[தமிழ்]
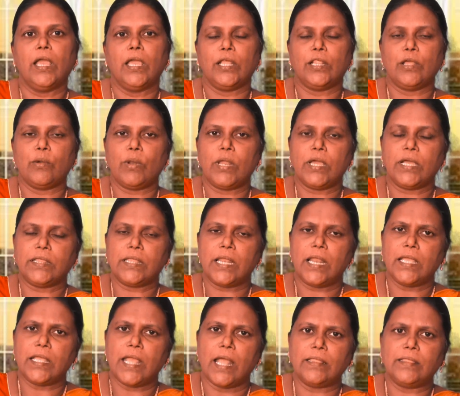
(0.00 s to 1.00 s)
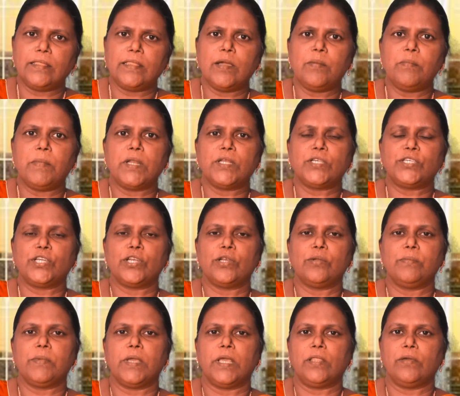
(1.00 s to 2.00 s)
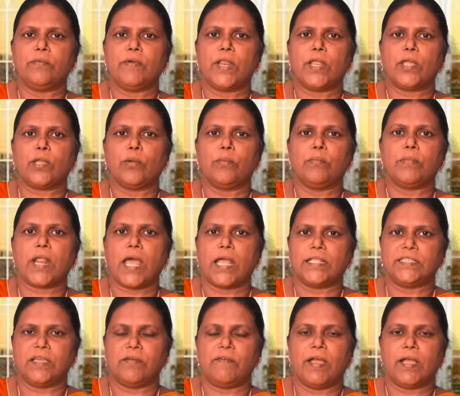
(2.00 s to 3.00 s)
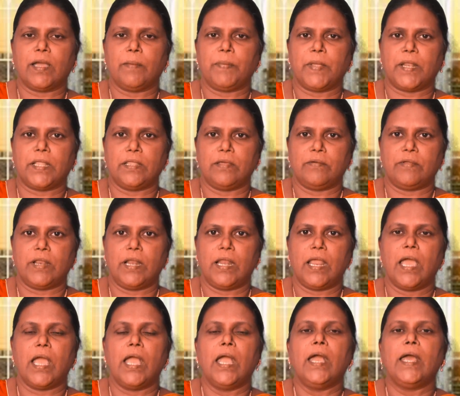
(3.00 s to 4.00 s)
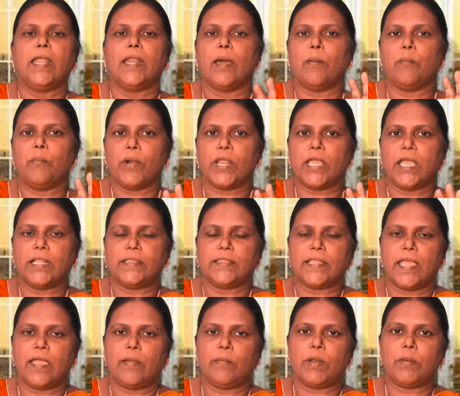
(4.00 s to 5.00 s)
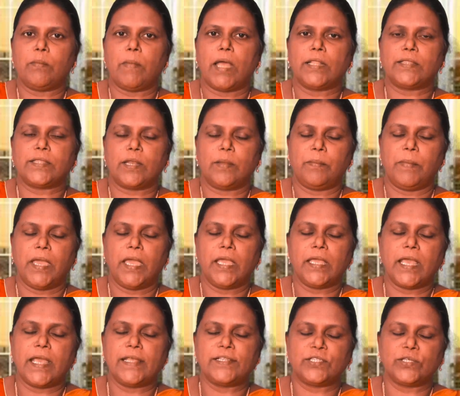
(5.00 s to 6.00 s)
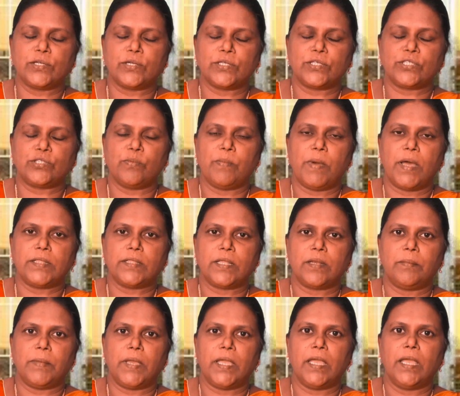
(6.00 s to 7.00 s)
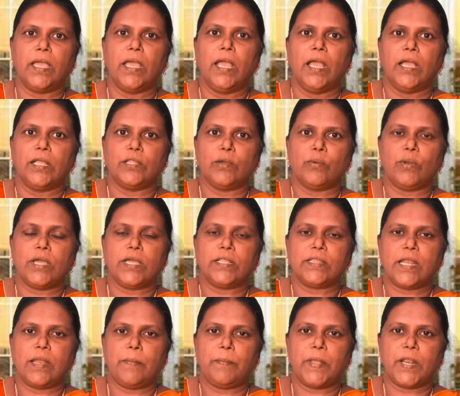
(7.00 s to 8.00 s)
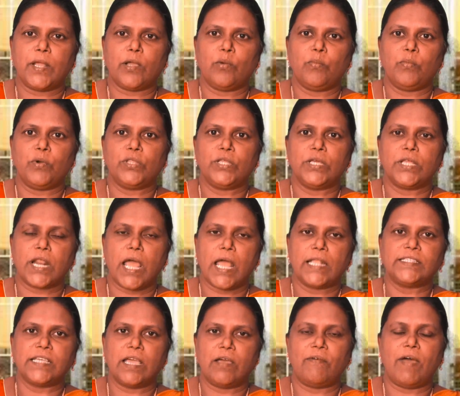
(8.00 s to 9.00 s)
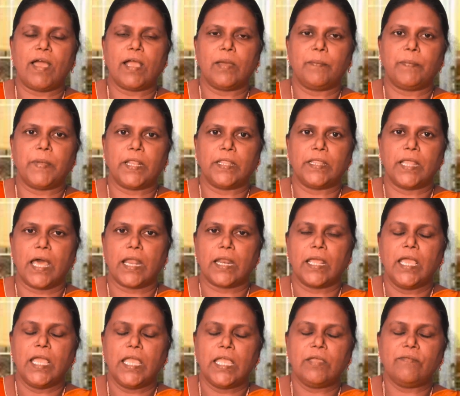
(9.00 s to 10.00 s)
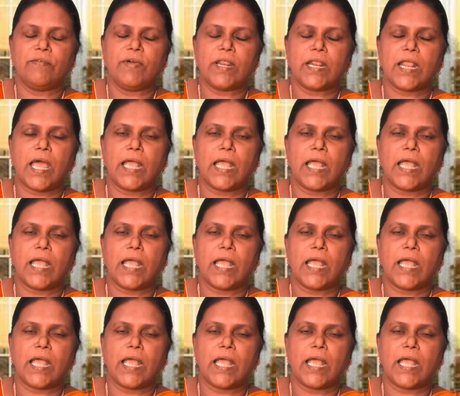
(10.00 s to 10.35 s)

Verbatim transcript: இந்த உலகத்துல எந்த மனுஷனும் இதுவரைக்கும் ராஜாவாக பிறந்ததில்லை நம்முடைய தேவன் மாத்திரமே இயேசு கிறிஸ்து மாத்திரமே இந்த உலகத்துல பிறக்கும் போது ராஜாவாக பிறந்தார் இவர்